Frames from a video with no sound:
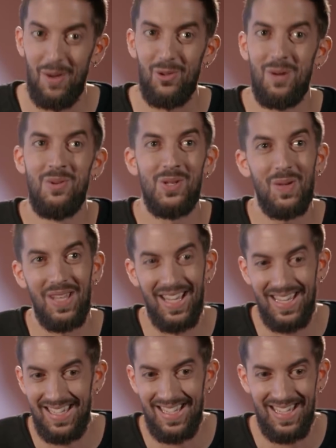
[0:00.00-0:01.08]
Y me ha gustado mucho que me
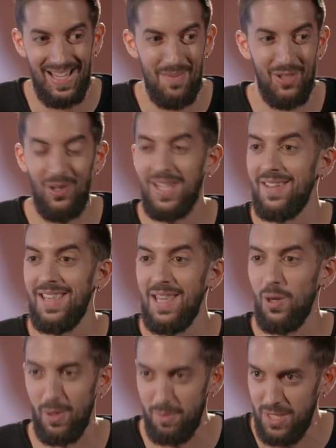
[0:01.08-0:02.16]
dijiste que has visto la entrevista
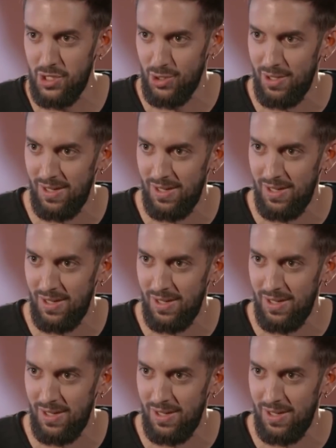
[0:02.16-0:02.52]
de Wismichu.